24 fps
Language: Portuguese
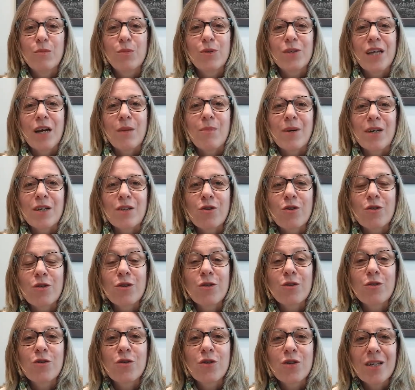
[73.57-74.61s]
Porque a
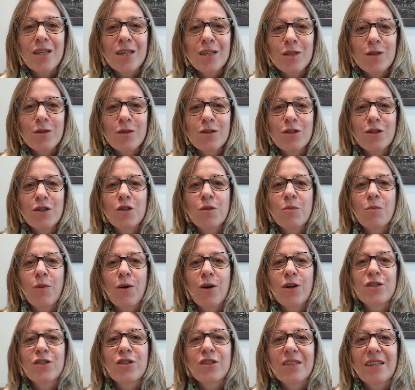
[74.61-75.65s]
partir disso a gente
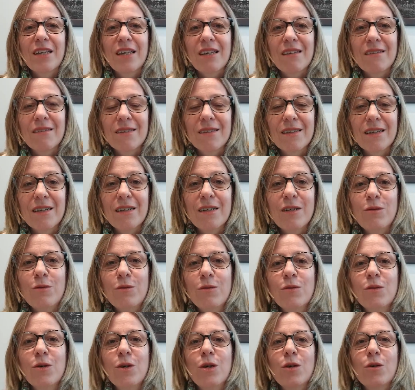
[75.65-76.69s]
pode ter
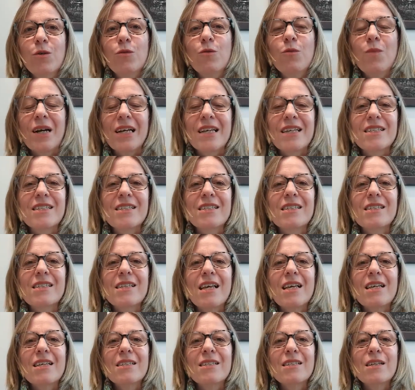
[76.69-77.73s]
então uma
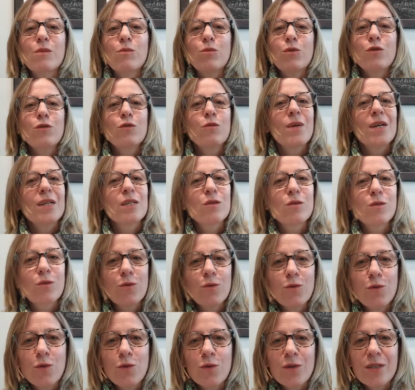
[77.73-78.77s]
existência muito mais
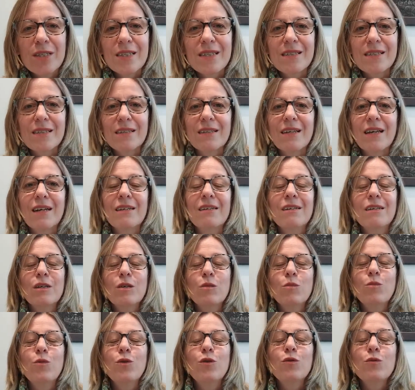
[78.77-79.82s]
lúcida,
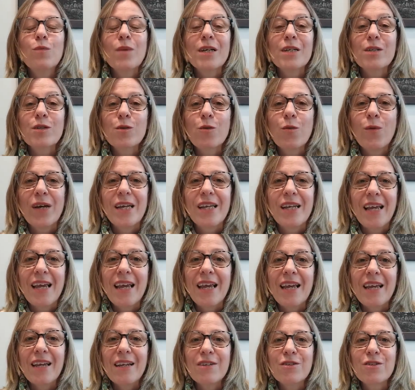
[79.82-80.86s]
muito mais
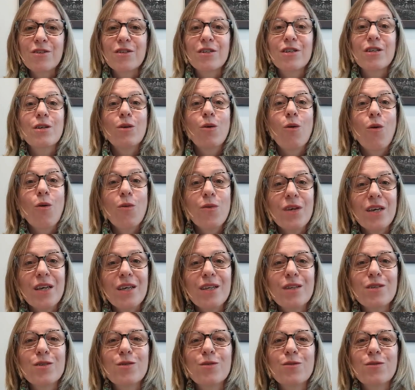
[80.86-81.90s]
coerente e com
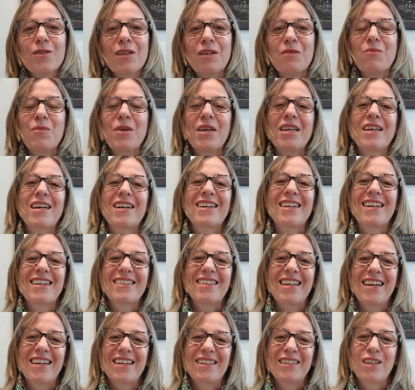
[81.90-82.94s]
isso também
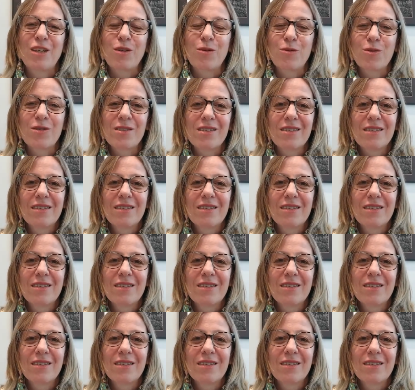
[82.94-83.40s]
agradar a Deus